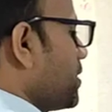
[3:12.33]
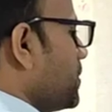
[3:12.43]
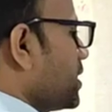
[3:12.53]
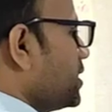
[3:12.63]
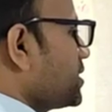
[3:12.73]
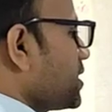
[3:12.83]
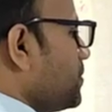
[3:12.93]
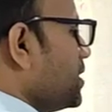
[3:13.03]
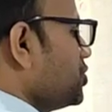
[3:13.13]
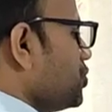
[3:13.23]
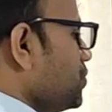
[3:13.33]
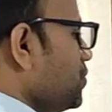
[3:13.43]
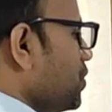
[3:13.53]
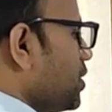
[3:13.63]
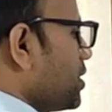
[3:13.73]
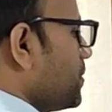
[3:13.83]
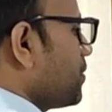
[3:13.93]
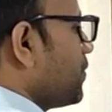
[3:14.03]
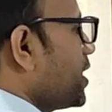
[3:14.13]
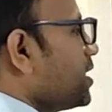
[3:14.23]
एक बार यक्स का मान जीरो और एक बार
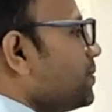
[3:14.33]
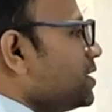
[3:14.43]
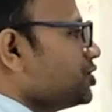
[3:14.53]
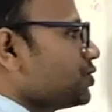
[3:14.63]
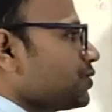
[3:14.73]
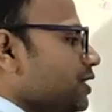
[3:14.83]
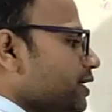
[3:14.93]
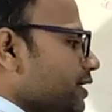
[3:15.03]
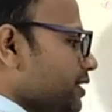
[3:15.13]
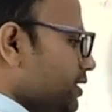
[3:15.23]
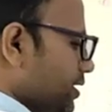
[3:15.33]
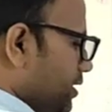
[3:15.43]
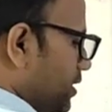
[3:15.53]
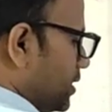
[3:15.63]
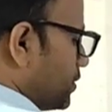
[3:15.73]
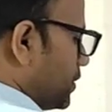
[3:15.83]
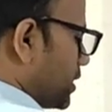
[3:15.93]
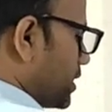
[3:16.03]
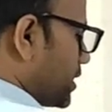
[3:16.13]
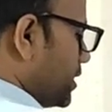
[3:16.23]
वाई का मान जीरो कर लेंगे तो
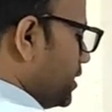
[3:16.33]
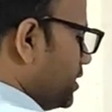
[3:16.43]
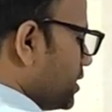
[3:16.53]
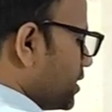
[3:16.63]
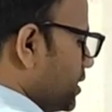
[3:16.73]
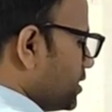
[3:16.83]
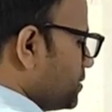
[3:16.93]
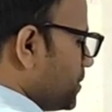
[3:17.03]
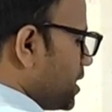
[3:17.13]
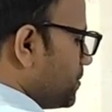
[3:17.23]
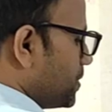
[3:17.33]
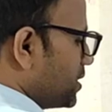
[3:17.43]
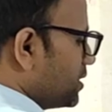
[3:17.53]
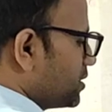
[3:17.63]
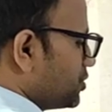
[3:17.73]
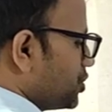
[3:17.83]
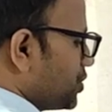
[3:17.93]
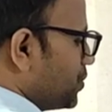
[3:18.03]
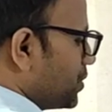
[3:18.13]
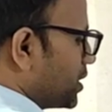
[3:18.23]
लिखेंगे x बराबर
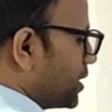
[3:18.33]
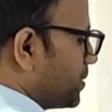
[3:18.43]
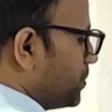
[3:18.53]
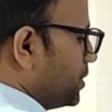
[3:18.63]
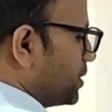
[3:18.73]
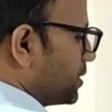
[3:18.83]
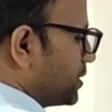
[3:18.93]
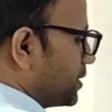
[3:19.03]
जीरो रखने पर